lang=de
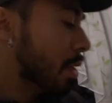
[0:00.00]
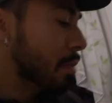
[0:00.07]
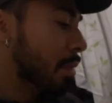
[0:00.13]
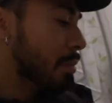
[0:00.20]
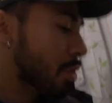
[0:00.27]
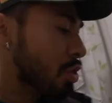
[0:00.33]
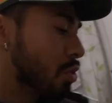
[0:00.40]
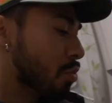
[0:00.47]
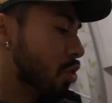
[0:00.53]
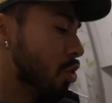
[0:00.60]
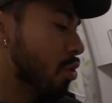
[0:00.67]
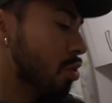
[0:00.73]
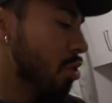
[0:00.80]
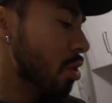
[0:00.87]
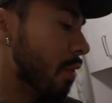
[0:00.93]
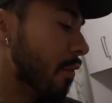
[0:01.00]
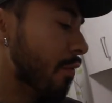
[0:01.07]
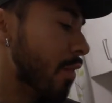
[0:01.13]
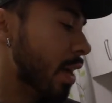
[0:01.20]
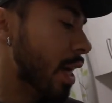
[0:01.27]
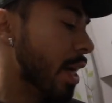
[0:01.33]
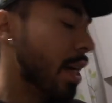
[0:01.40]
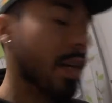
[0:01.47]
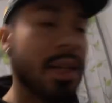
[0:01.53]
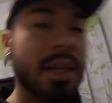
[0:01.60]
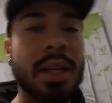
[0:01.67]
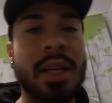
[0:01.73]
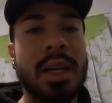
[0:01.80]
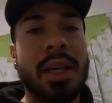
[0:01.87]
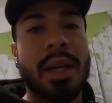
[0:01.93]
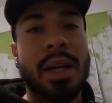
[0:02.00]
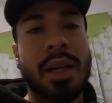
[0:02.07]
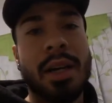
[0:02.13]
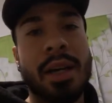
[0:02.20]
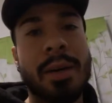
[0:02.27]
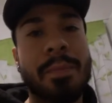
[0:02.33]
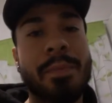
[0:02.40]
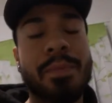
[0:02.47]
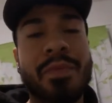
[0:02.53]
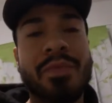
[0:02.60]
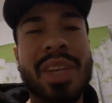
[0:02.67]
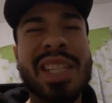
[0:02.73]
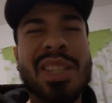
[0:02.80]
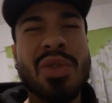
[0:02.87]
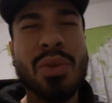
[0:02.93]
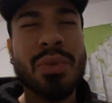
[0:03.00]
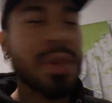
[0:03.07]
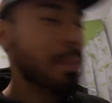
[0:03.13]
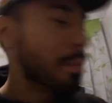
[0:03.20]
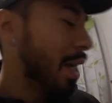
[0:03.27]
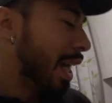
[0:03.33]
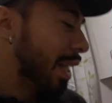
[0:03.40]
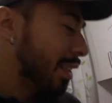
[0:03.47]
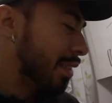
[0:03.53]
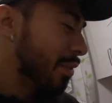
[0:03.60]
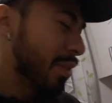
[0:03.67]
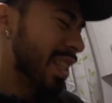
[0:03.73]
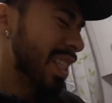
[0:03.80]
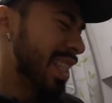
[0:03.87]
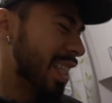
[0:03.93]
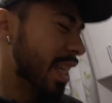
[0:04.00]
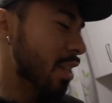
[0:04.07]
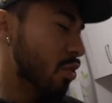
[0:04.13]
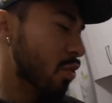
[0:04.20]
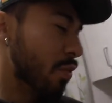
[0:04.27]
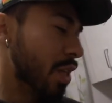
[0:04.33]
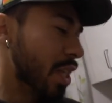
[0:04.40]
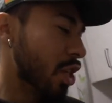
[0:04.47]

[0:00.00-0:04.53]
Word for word: immer bis zum Schluss, weil ähm, wenn die zu viel braten, finde ich, geht zu viel